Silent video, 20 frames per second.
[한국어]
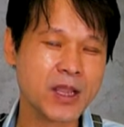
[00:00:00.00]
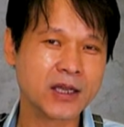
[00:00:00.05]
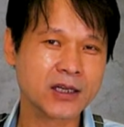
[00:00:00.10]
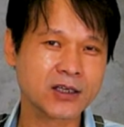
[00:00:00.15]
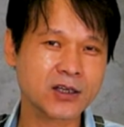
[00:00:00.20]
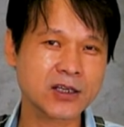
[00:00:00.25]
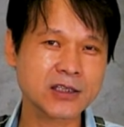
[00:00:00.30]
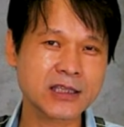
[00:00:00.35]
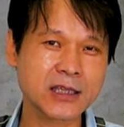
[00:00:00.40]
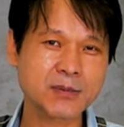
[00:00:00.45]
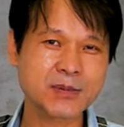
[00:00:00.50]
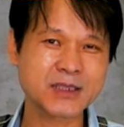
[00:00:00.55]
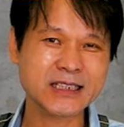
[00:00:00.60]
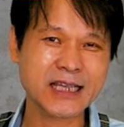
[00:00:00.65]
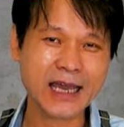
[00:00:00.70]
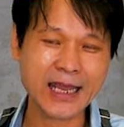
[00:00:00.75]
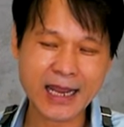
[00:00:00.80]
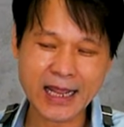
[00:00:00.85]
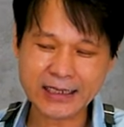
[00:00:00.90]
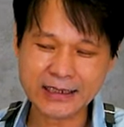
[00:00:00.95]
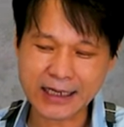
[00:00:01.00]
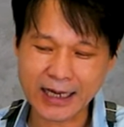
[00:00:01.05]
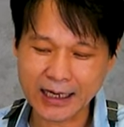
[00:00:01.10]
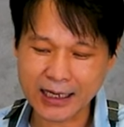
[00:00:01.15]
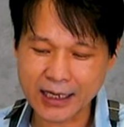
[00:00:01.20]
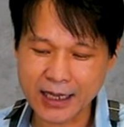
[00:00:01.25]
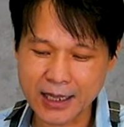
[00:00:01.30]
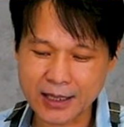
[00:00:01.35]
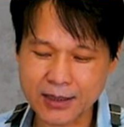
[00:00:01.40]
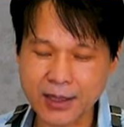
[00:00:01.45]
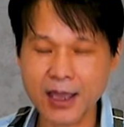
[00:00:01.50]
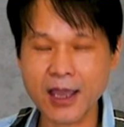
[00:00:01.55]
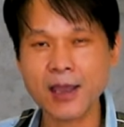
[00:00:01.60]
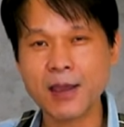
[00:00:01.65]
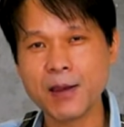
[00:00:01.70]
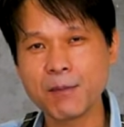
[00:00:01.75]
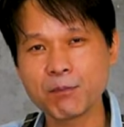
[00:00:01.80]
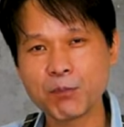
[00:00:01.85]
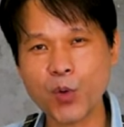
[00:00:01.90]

그렇기 때문에 샤넬 자켓에